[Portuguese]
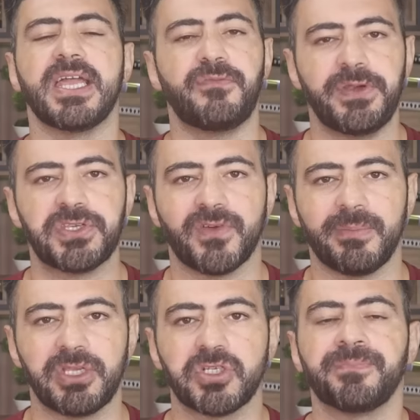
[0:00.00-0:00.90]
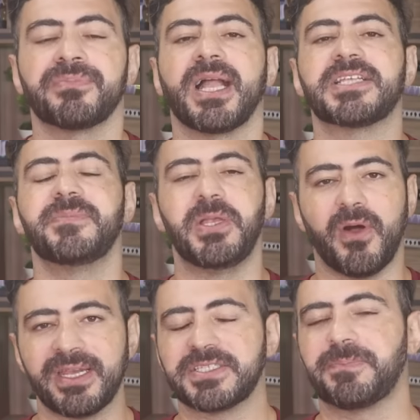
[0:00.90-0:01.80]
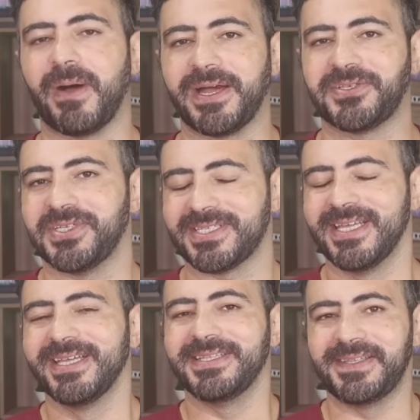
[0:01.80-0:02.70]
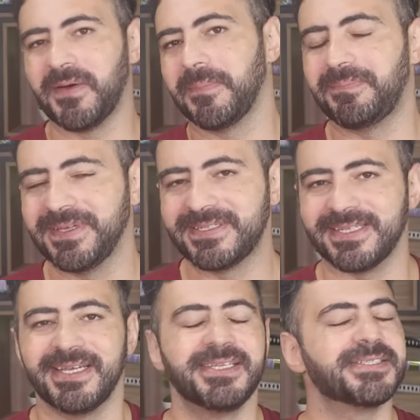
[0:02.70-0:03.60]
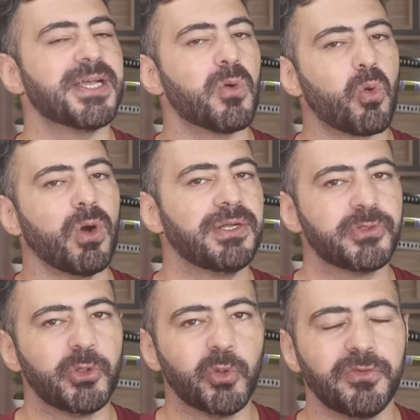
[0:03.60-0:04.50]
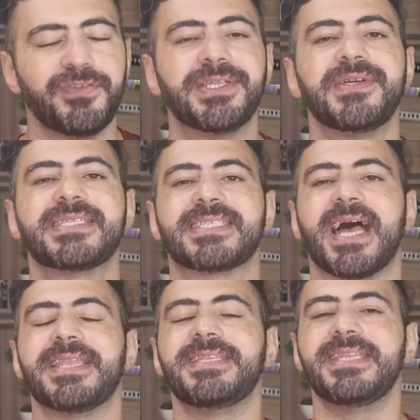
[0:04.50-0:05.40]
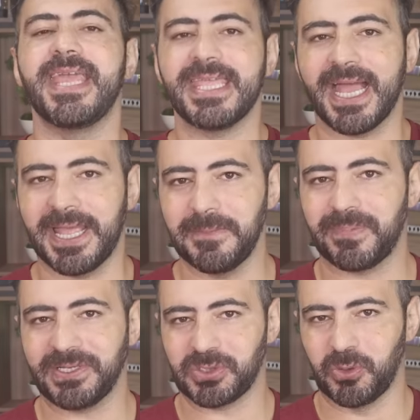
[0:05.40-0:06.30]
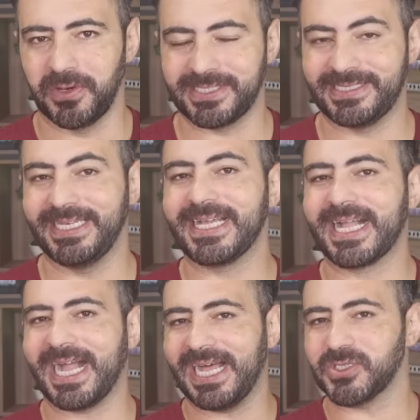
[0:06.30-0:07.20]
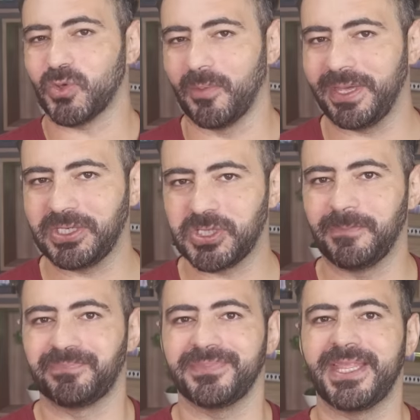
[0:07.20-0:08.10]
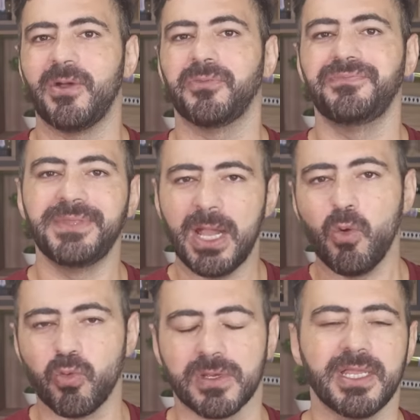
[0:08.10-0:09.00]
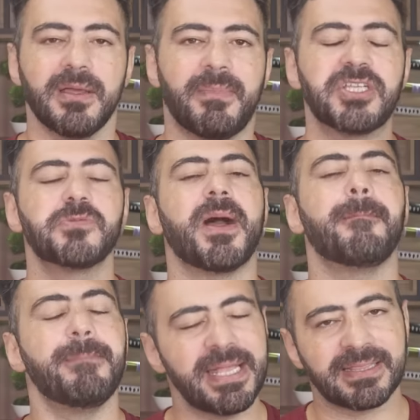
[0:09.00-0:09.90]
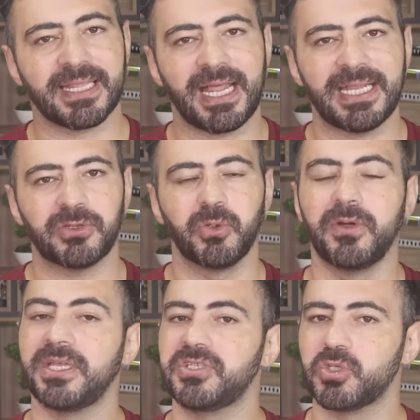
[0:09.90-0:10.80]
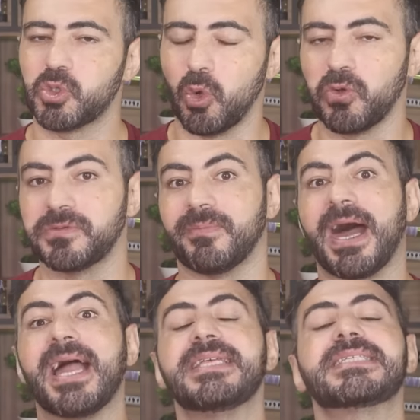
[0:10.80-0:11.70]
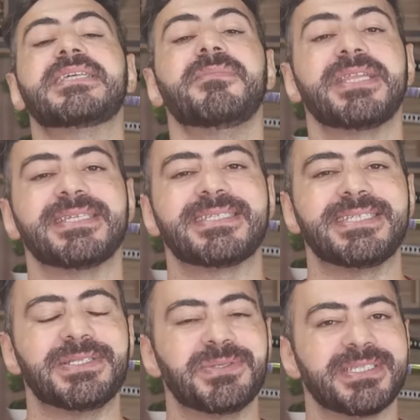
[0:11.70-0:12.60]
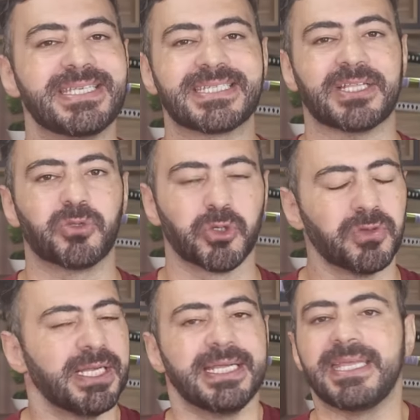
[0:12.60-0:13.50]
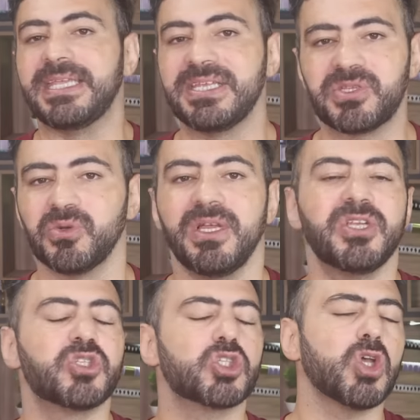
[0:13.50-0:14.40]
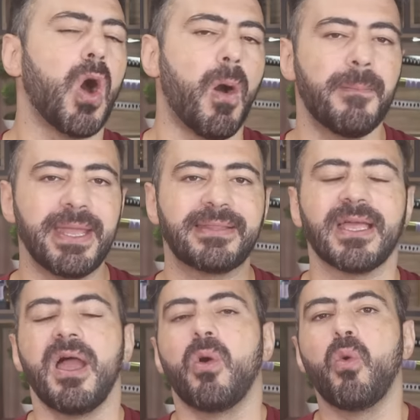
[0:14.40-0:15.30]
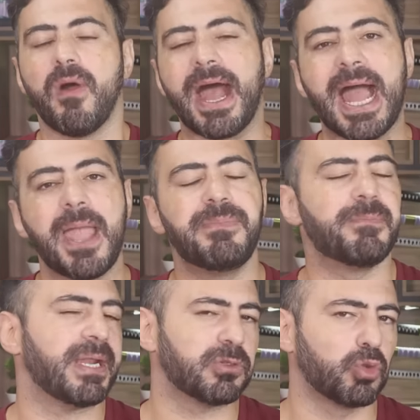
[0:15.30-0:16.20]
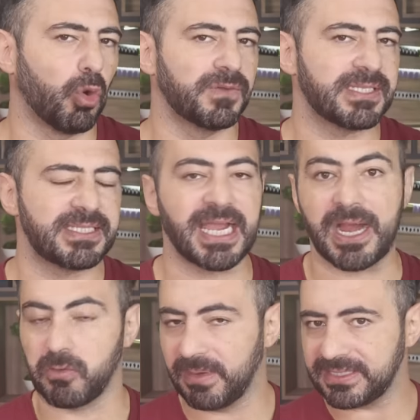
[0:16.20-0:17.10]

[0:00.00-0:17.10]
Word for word: Definitivamente as melhores partes de One Piece são quando o Luffy não está nem aí para as coisas, ele casualmente deu não, mas uma metralhadora de socos mais que merecidos em Saturno. E isto só aumenta o hype para todo esse arco.